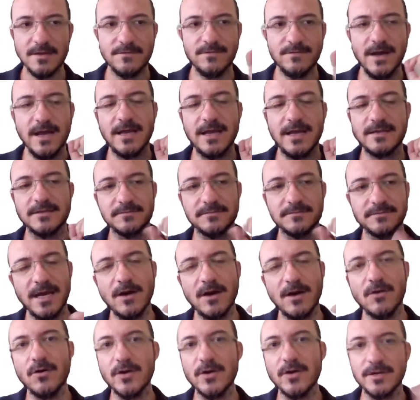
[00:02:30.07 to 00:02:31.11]
Wagner,
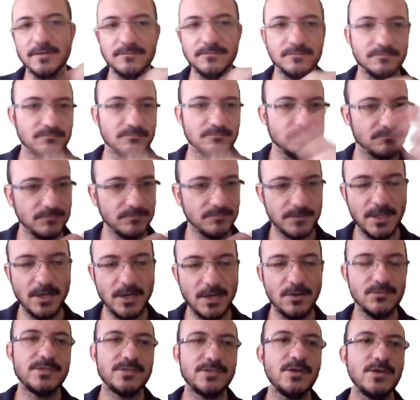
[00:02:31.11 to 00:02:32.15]
da hora.
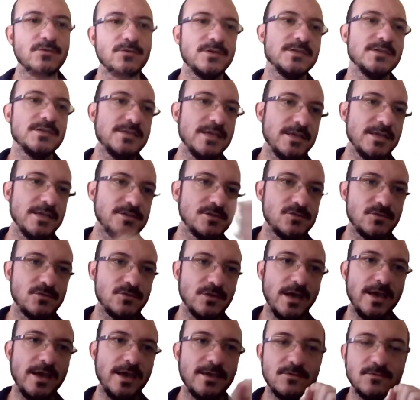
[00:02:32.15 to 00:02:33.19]
Então, se eu quiser te
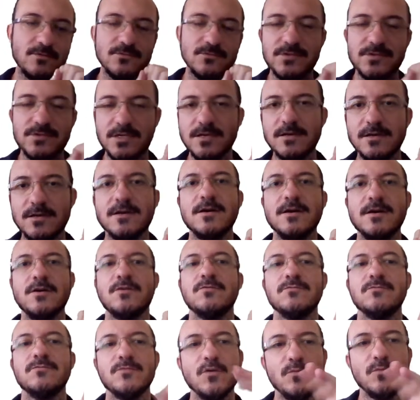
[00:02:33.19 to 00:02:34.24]
ajudar aí com o
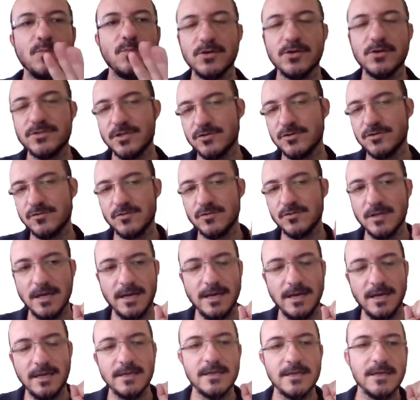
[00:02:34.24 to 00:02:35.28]
cincão, eu posso te
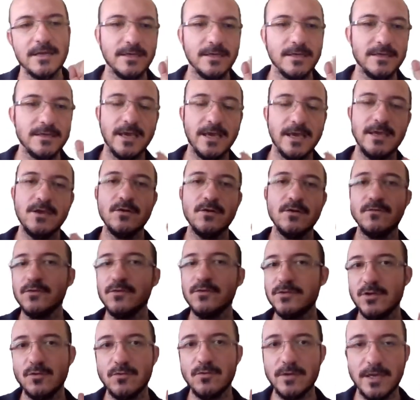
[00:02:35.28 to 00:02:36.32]
ajudar. E aí eu vou
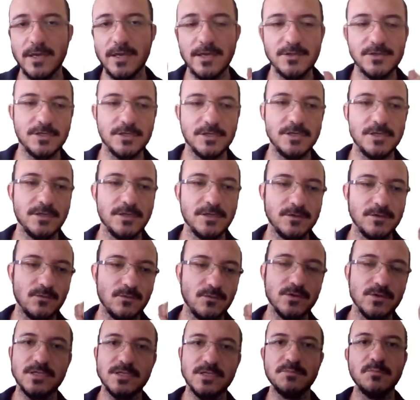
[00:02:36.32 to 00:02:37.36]
ter o que de
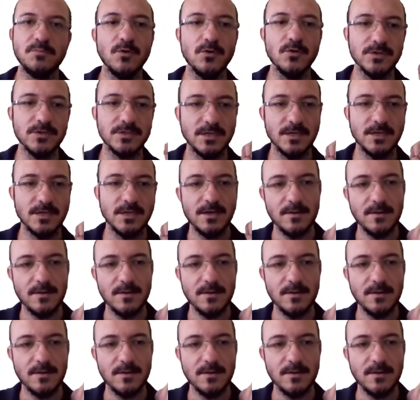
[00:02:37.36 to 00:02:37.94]
coisas boas?